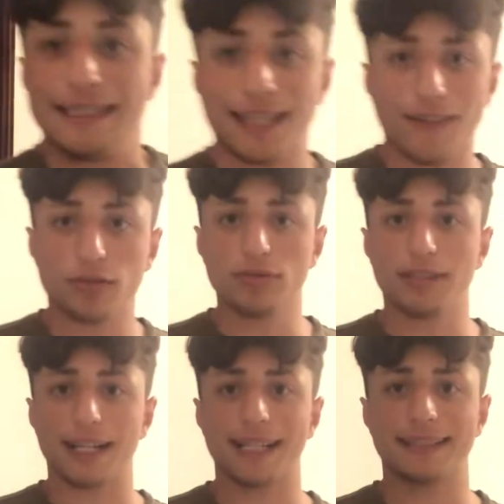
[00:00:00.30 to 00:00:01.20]
Salve a tutti
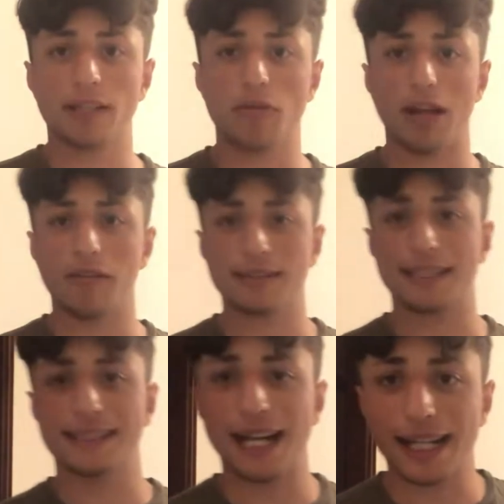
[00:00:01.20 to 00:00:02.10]
ragazzi, qui è la vostra
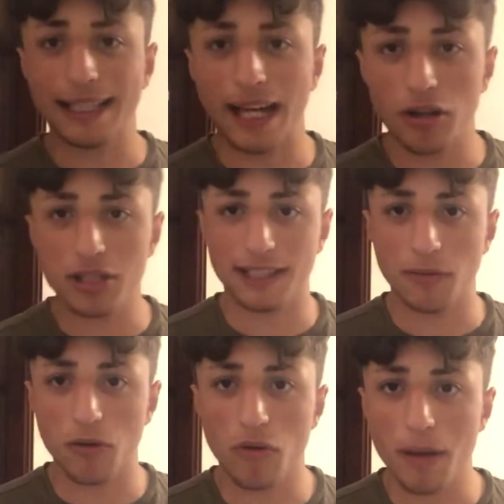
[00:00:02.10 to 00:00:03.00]
Scarda e oggi
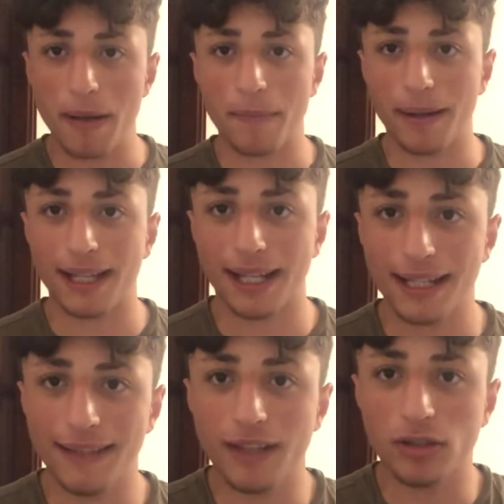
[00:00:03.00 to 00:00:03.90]
siamo qui per parlare
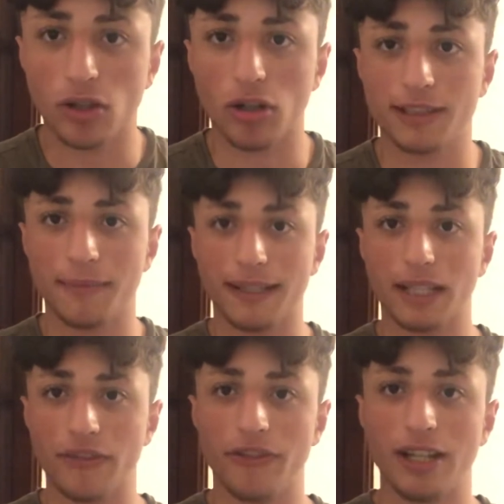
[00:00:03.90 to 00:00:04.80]
di Victor Osimen
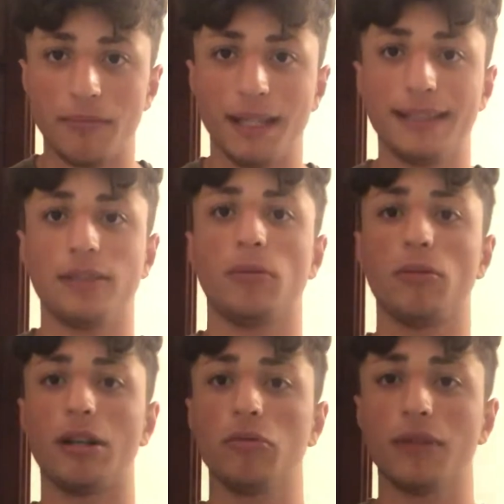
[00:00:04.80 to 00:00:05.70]
che finalmente dopo
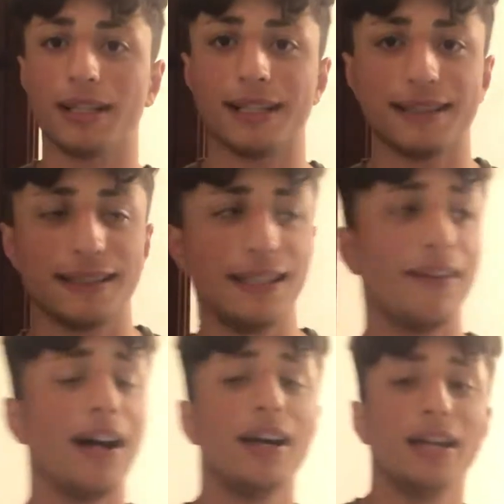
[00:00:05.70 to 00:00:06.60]
una lunga
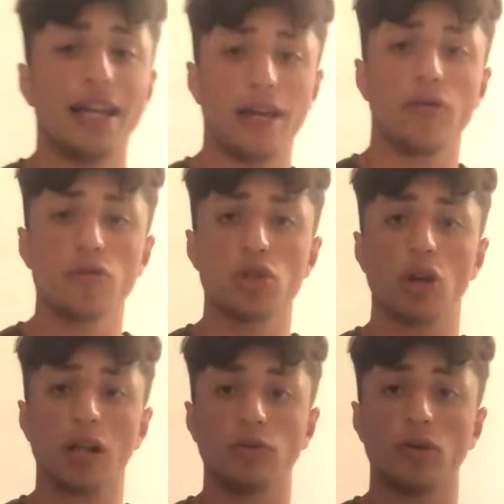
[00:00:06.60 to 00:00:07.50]
trattativa è un
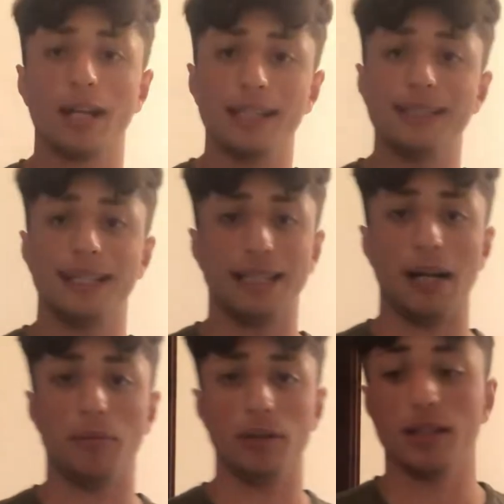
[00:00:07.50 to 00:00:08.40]
giocatore del
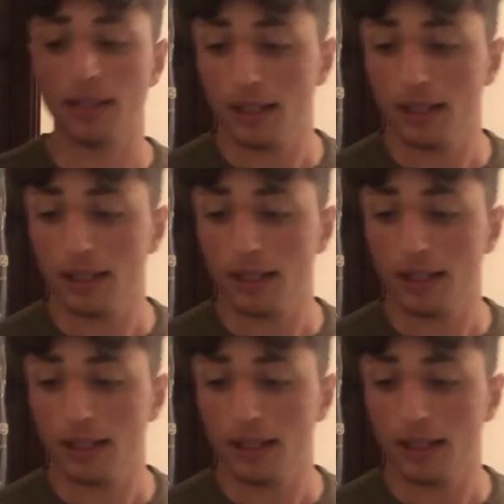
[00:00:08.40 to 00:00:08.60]
Napoli.